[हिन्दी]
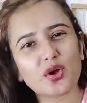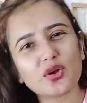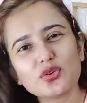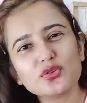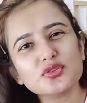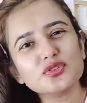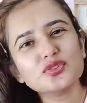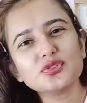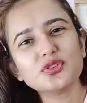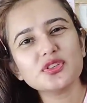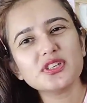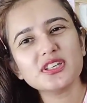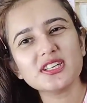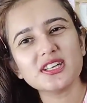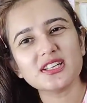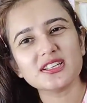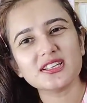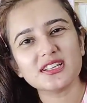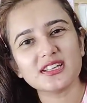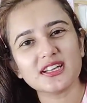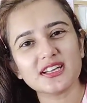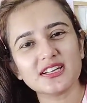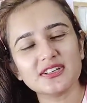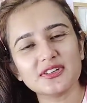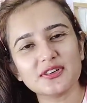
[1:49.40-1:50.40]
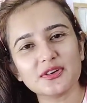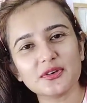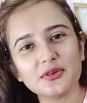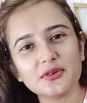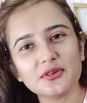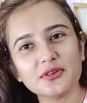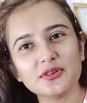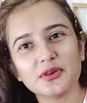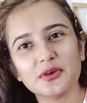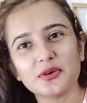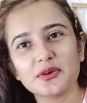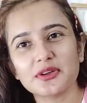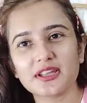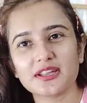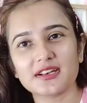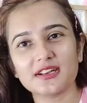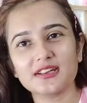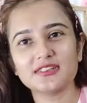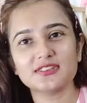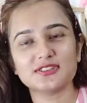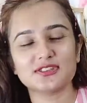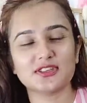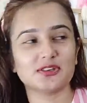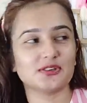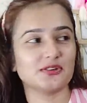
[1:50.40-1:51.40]
और कुछ तो नहीं ना देना इंटरव्यू हो गया
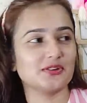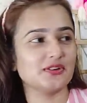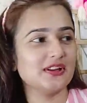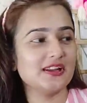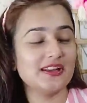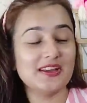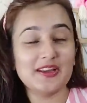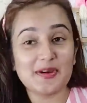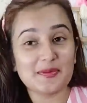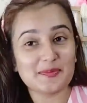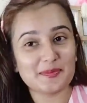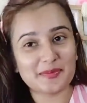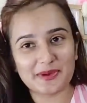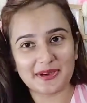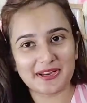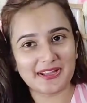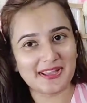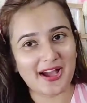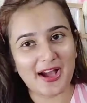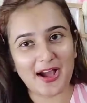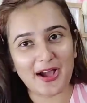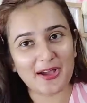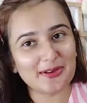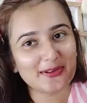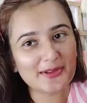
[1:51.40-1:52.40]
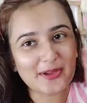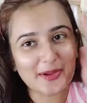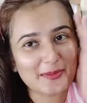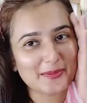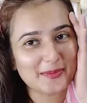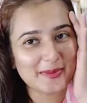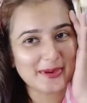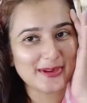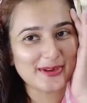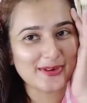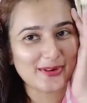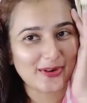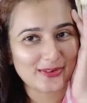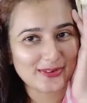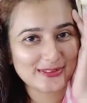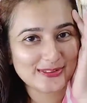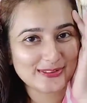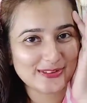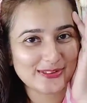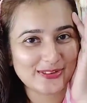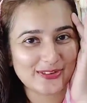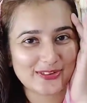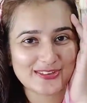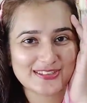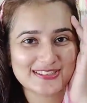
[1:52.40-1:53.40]
ना चलो पर यार यार बड़ी
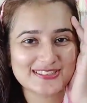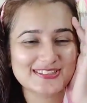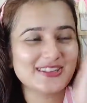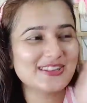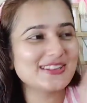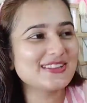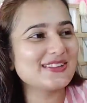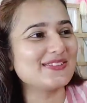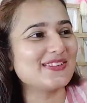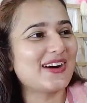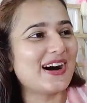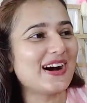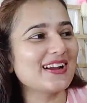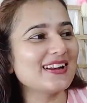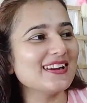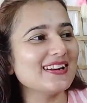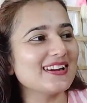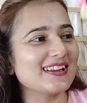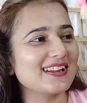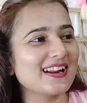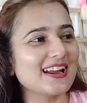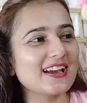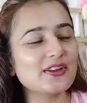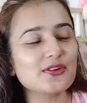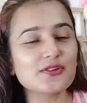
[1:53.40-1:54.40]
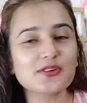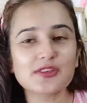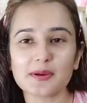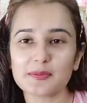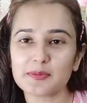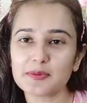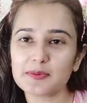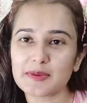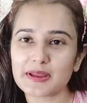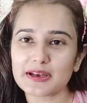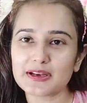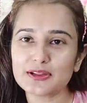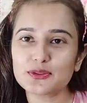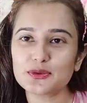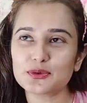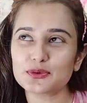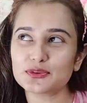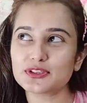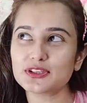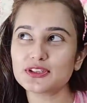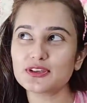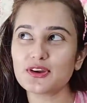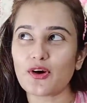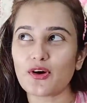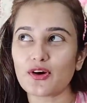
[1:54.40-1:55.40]
लॉस्ट लॉस्ट दिमाग लग रहा है क्योंकि अभी मैंने दो
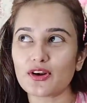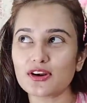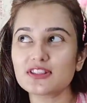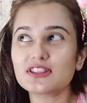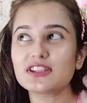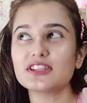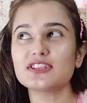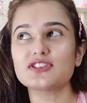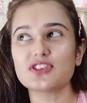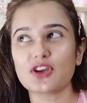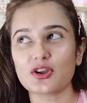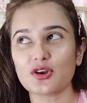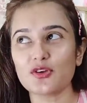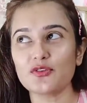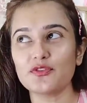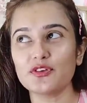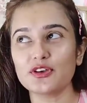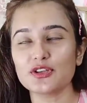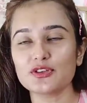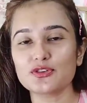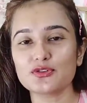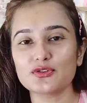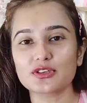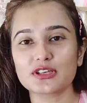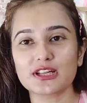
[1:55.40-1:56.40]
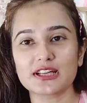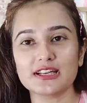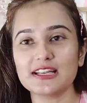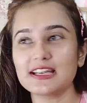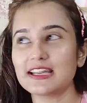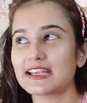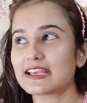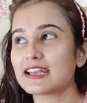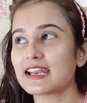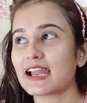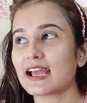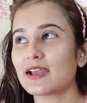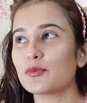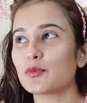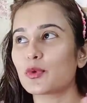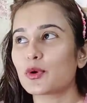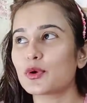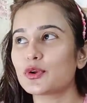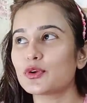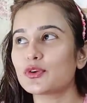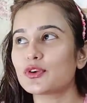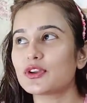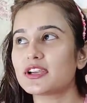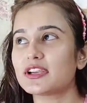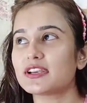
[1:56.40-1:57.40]
तीन और तीन चार और वीडियो शूट करे लेकिन आई
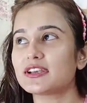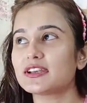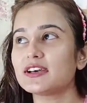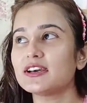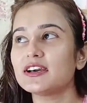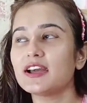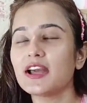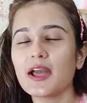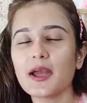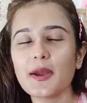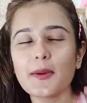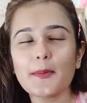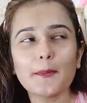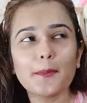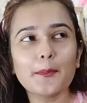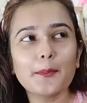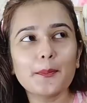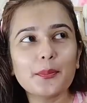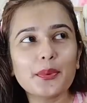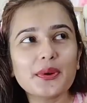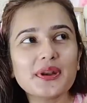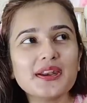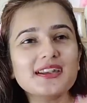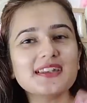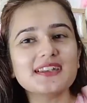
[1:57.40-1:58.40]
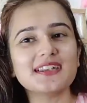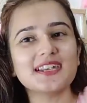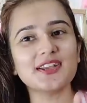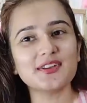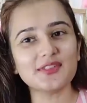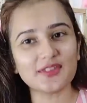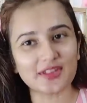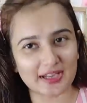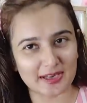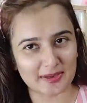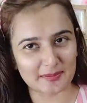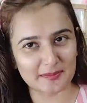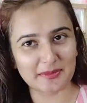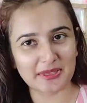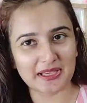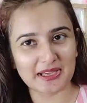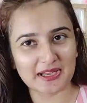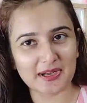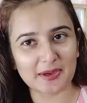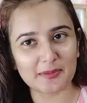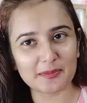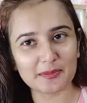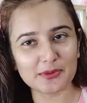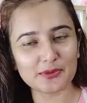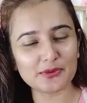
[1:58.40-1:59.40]
वॉन्ट टू क्रिएट प्रिटी वाला
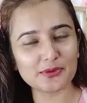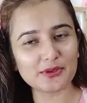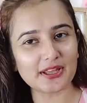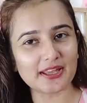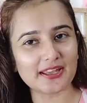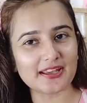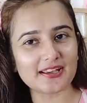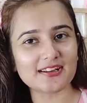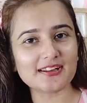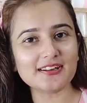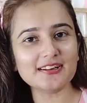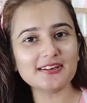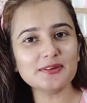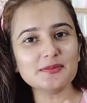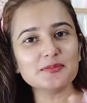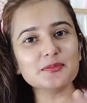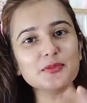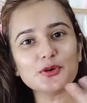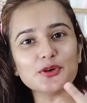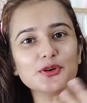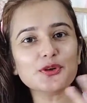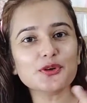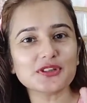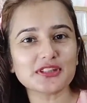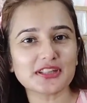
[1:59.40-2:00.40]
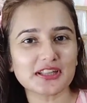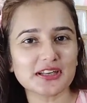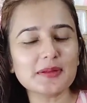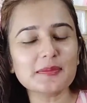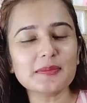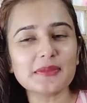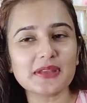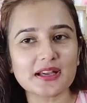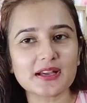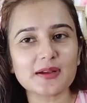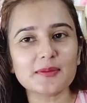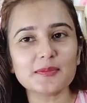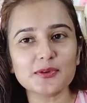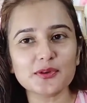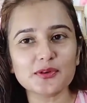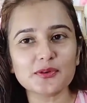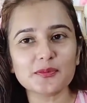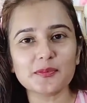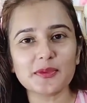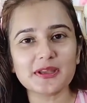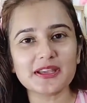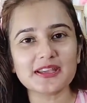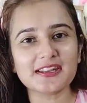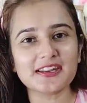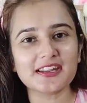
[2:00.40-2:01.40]
मेकअप लुक एक मूड होता है ना मेकअप
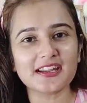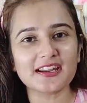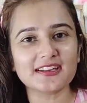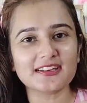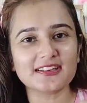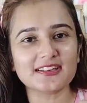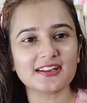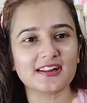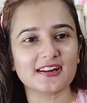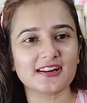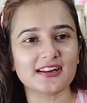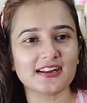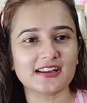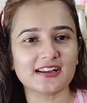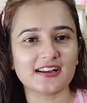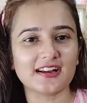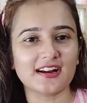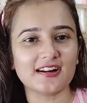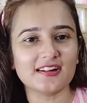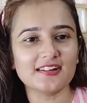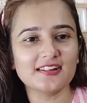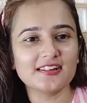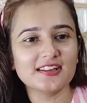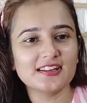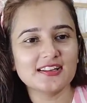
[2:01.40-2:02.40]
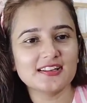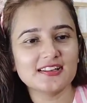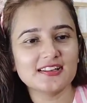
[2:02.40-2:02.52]
लुक भी क्रिएट करने का